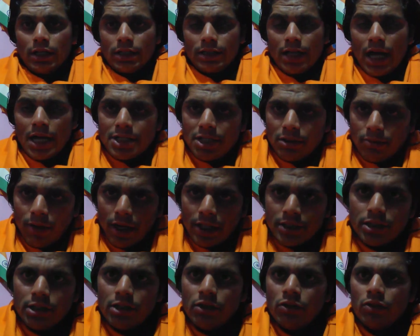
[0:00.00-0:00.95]

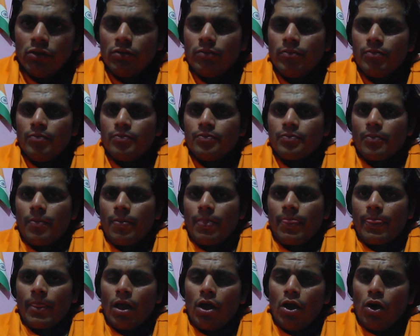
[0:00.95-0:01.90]
राज्यवासियों
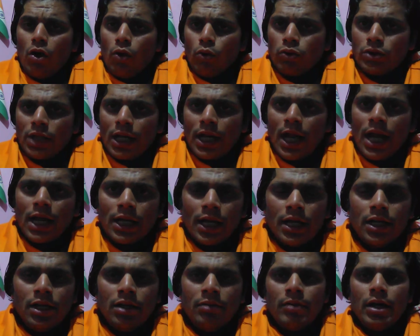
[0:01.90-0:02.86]

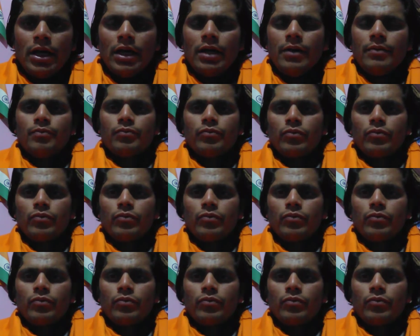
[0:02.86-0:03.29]
उत्तराखंड में